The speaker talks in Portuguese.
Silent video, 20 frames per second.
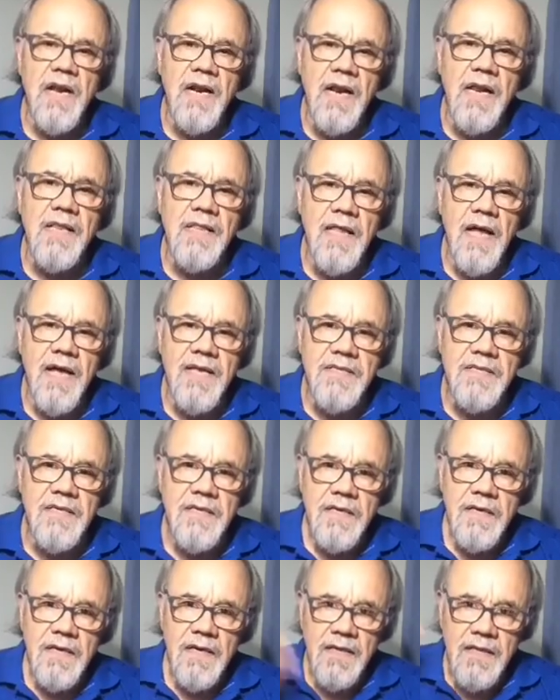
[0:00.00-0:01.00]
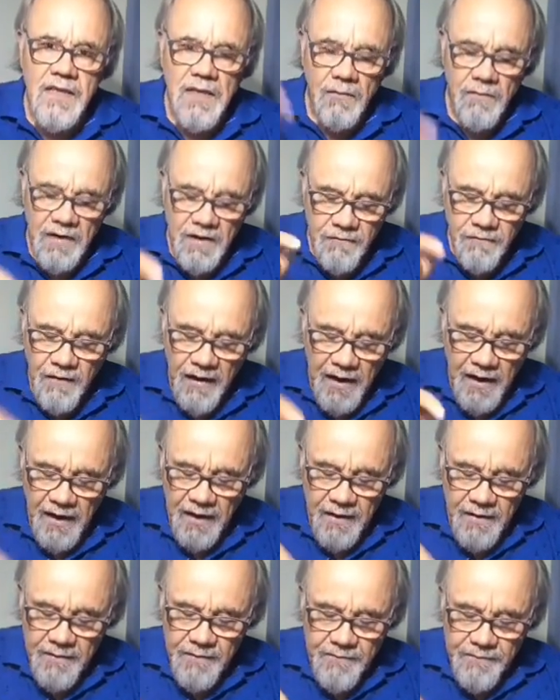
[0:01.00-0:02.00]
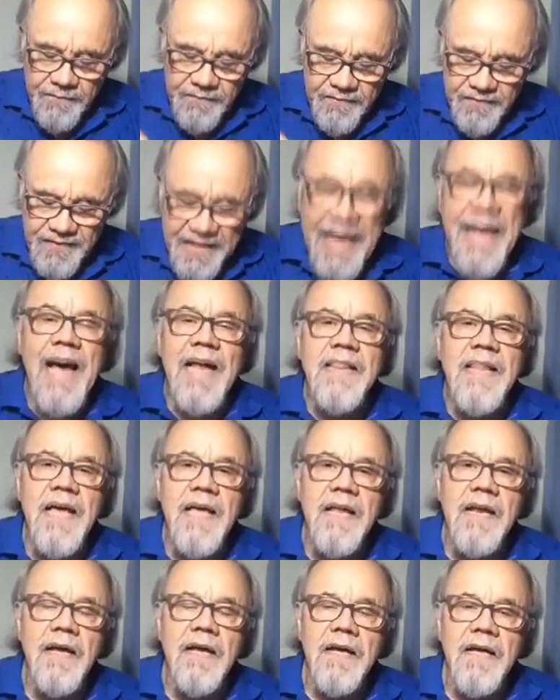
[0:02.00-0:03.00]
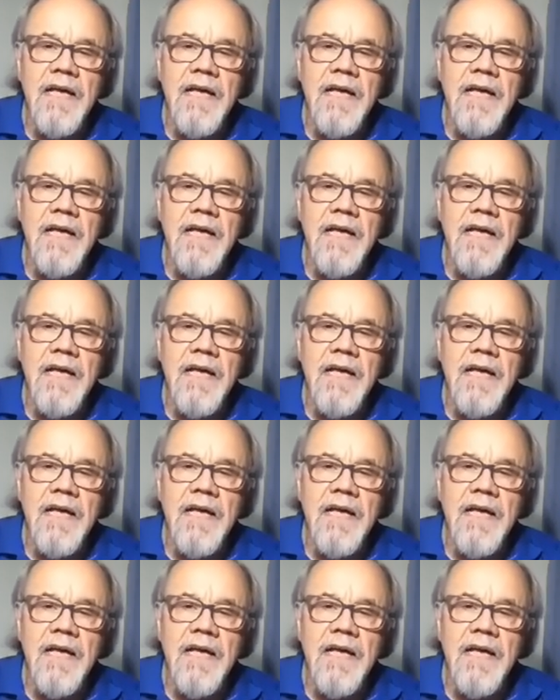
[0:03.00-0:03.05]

a realidade. Então ele fala de cadeira,